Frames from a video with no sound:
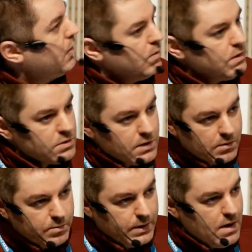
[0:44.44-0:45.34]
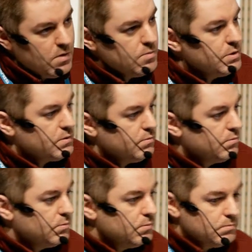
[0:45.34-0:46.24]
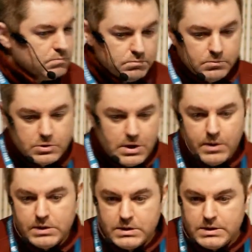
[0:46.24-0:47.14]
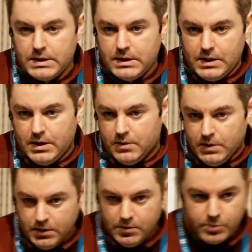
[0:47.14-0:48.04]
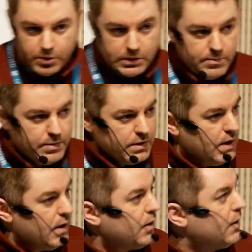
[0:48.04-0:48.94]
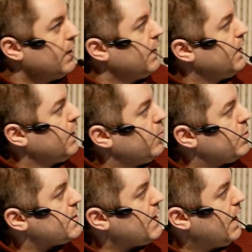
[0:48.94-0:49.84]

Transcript: en cuanto se rompe algo, pues no sabéis ni siquiera por dónde empezar, pues